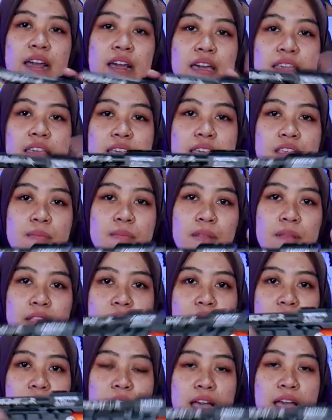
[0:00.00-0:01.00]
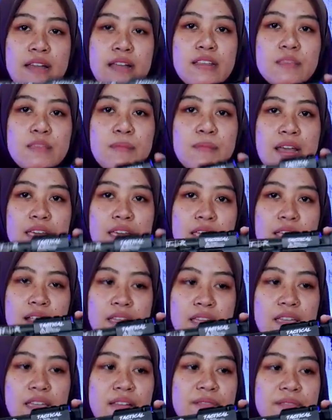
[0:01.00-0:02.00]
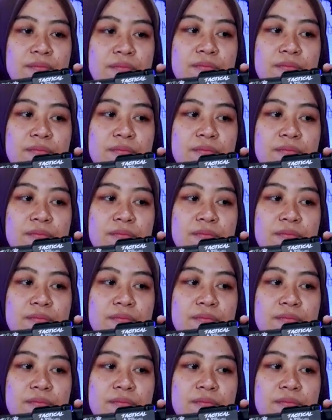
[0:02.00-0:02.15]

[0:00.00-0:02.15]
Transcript: anginnya seperti ini ya di sebelah kiri.